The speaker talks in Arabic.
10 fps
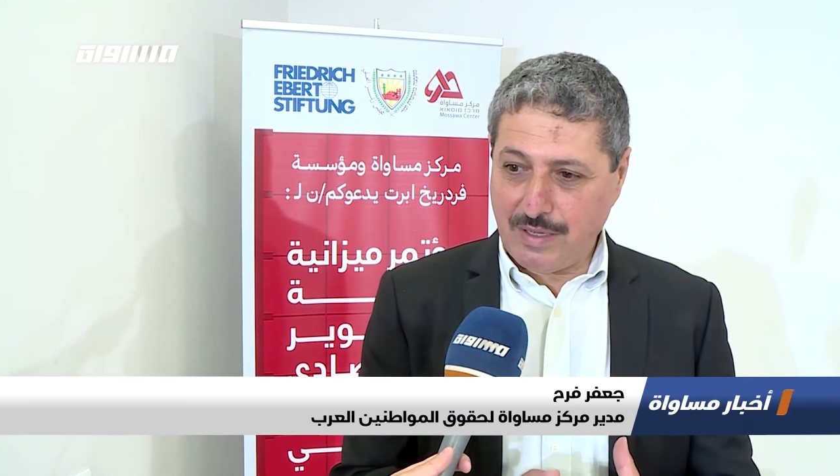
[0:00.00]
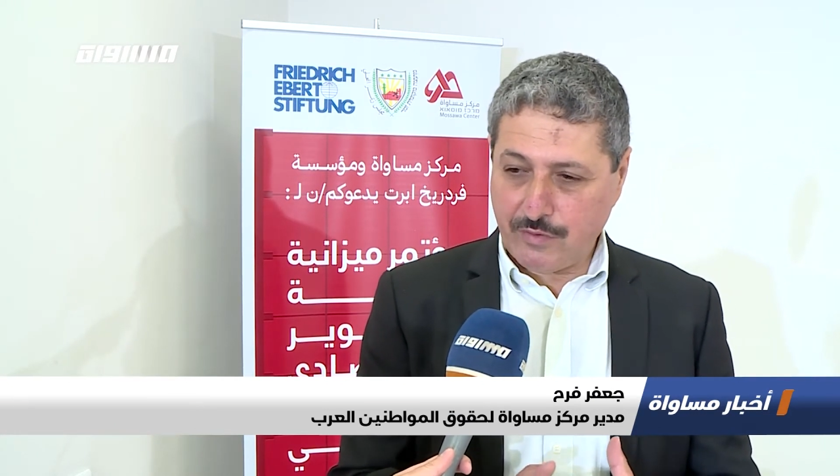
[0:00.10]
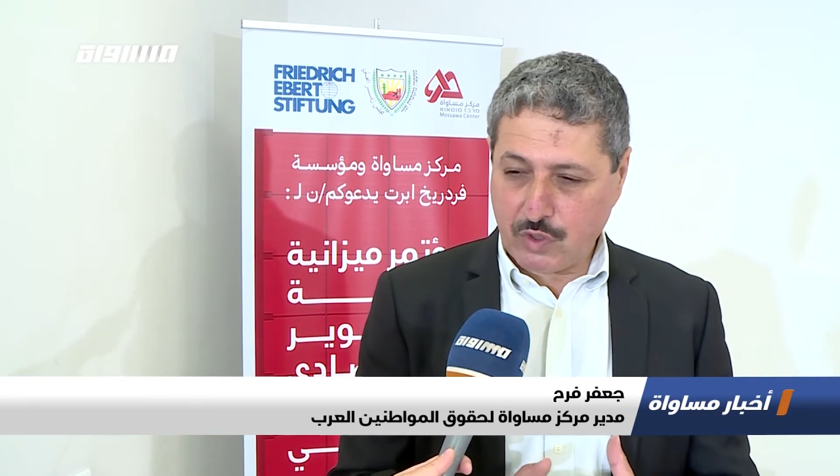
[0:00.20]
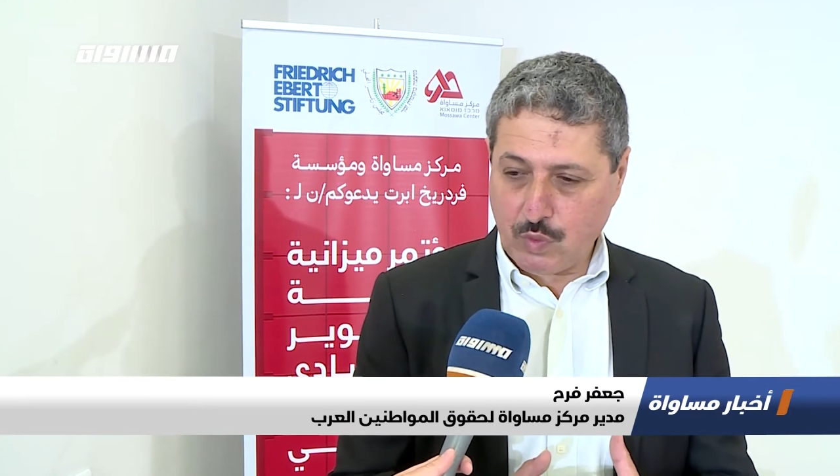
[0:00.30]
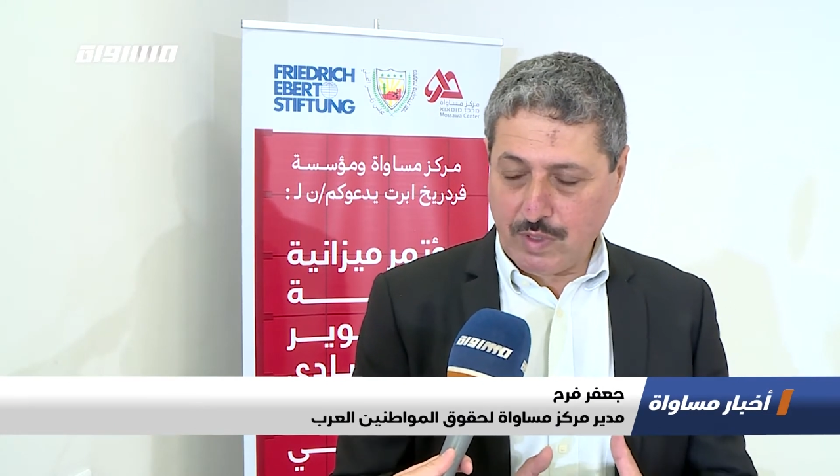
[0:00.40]
إلى
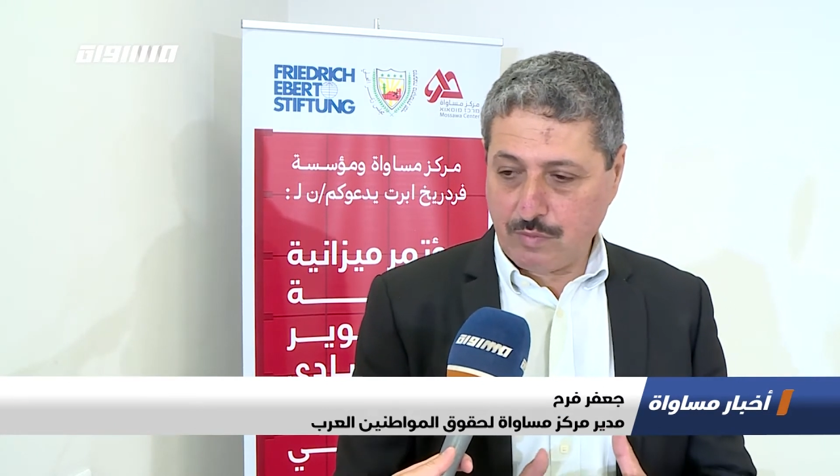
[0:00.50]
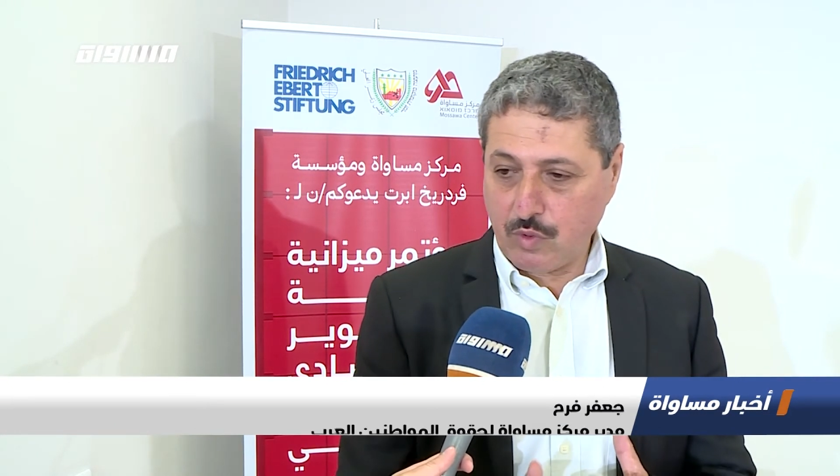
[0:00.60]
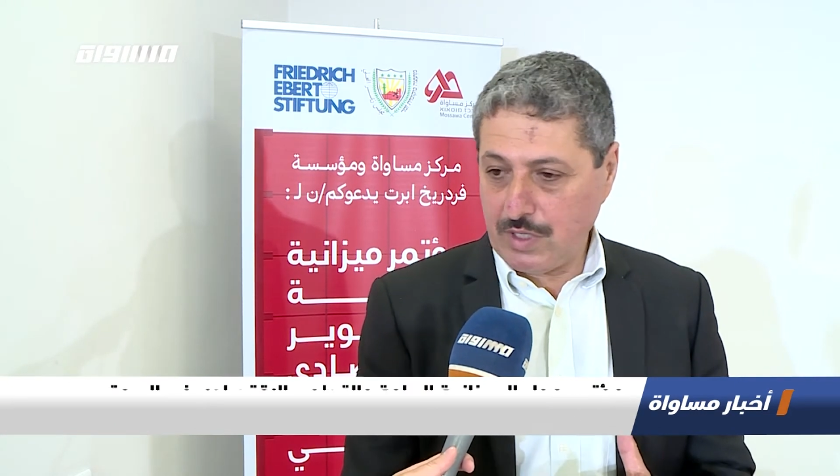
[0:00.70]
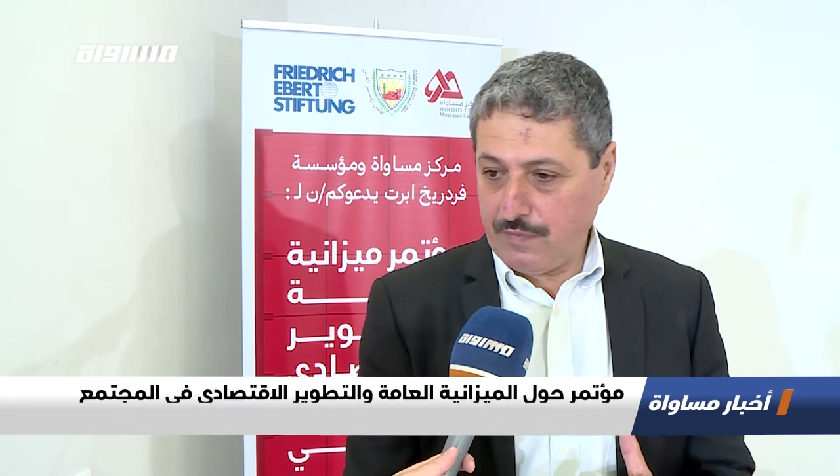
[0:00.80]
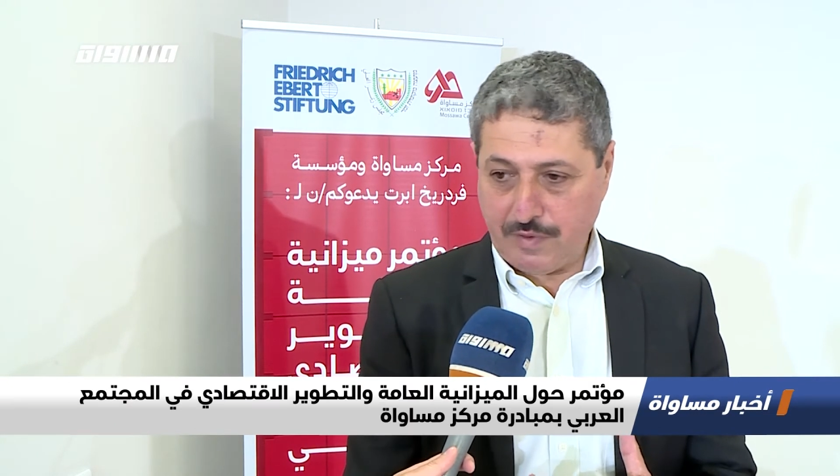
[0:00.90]
فجوات
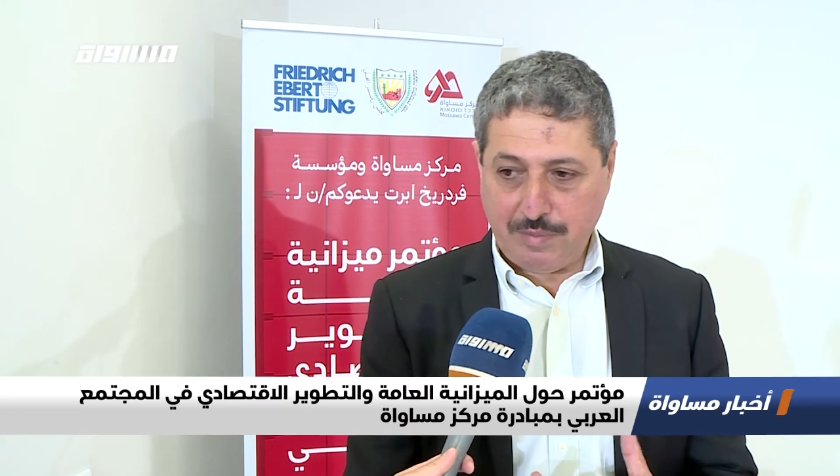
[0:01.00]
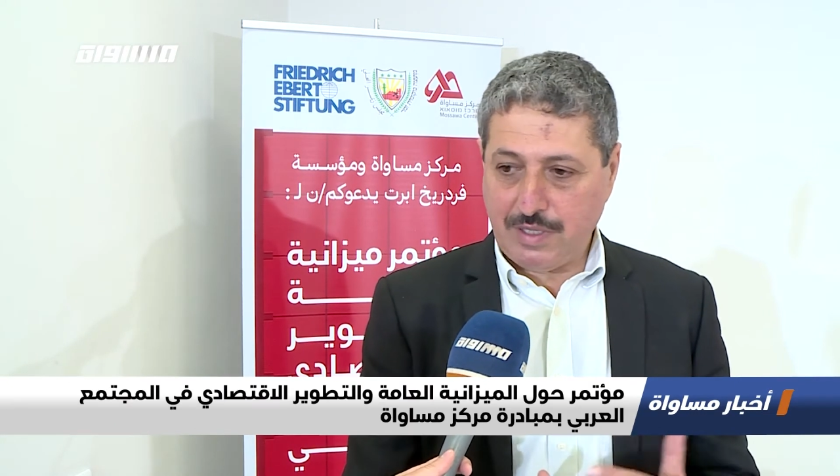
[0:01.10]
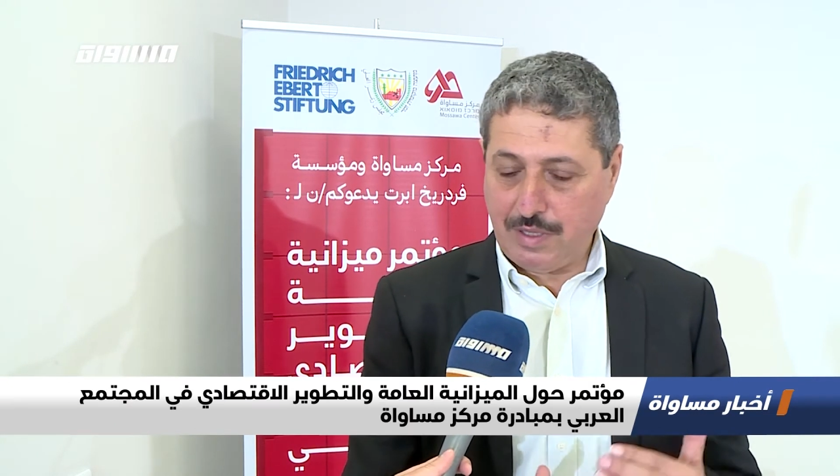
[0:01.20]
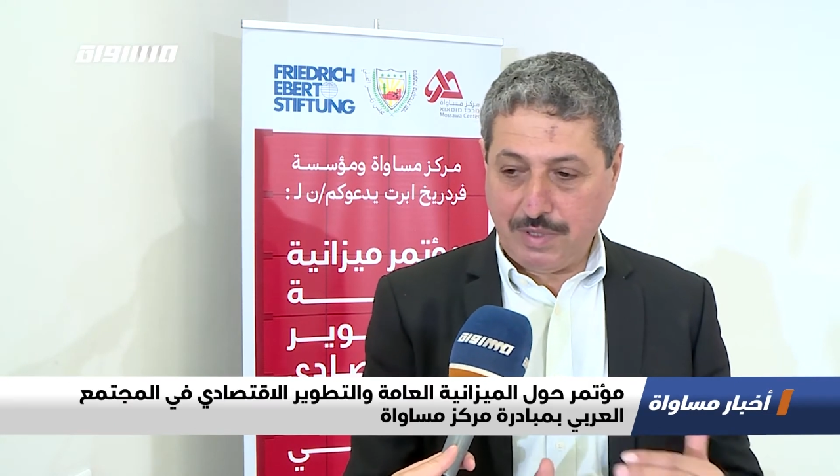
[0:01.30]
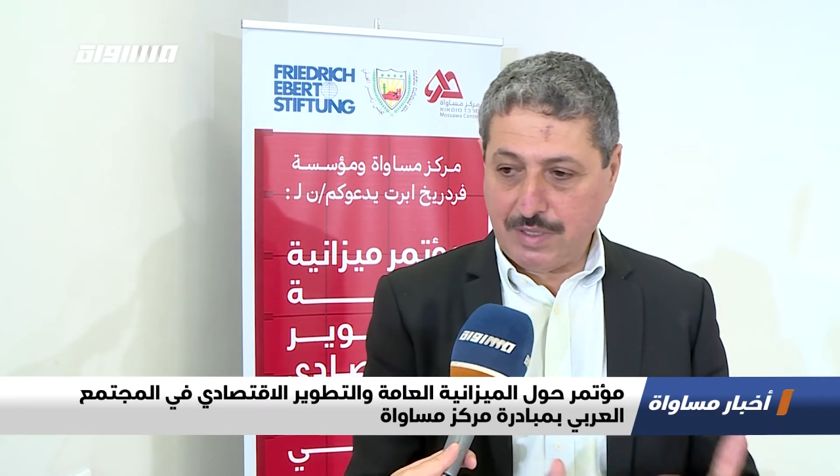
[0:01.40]
مخيفة
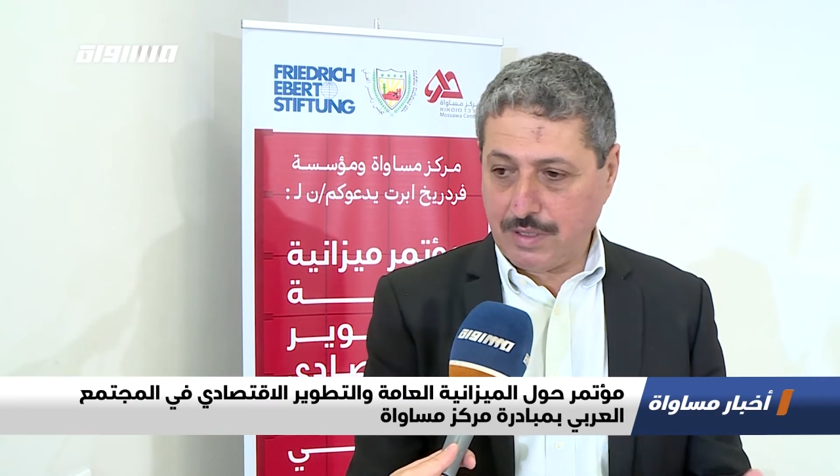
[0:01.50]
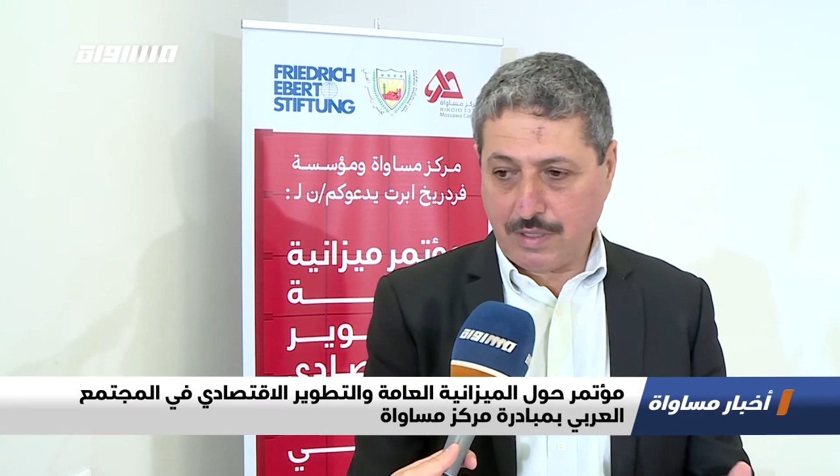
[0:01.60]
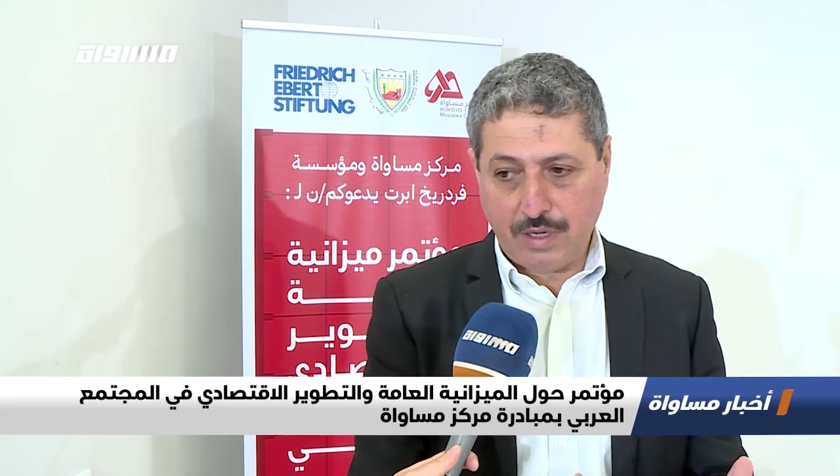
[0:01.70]
بين البلدات